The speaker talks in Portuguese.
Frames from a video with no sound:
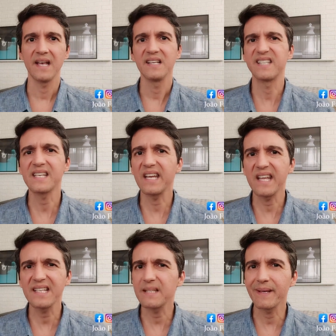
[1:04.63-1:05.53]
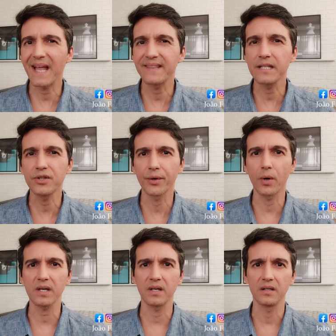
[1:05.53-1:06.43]
sem querer receber nada em
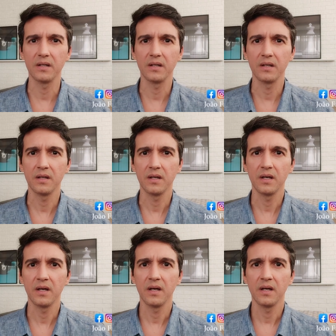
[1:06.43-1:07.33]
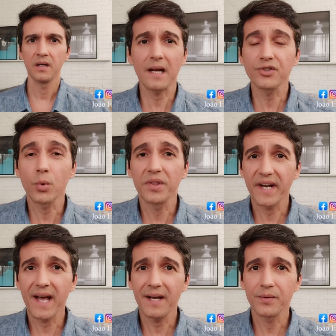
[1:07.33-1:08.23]
troca. Caso
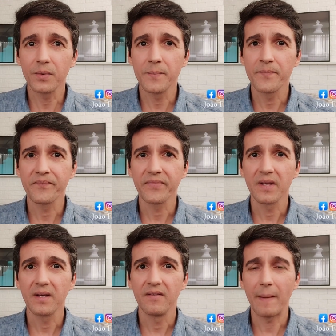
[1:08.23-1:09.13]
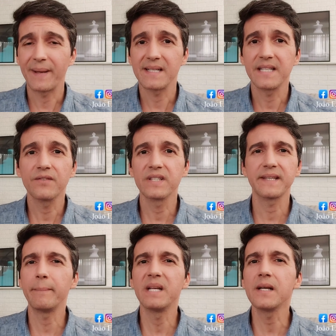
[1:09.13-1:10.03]
contrário, vai parecer que você
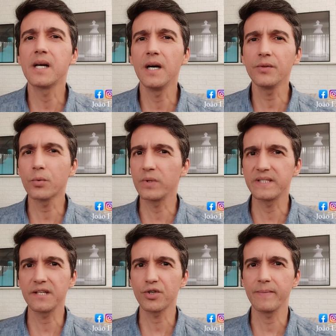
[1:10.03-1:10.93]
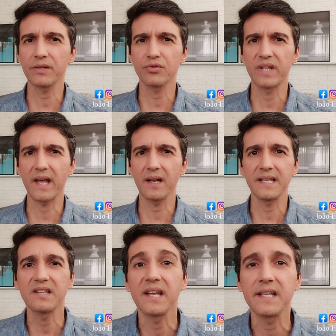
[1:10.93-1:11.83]
está brincando com os sentimentos dela em
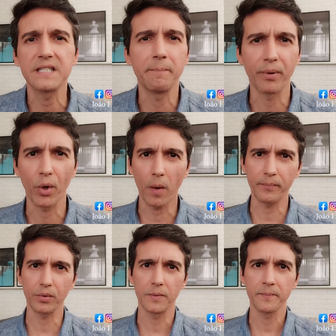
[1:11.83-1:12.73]
interesse próprio.